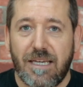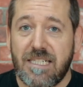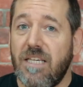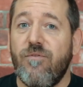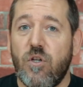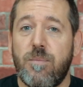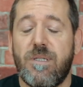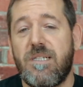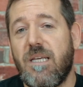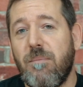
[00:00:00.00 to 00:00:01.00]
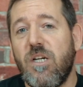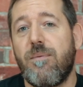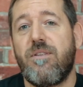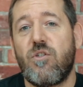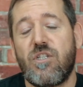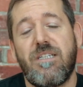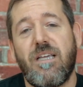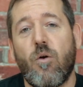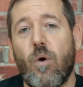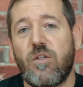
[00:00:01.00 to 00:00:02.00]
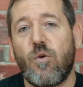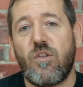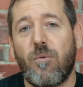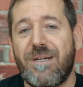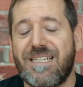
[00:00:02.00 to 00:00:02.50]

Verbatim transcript: Steve Jobs desde 1984, cuando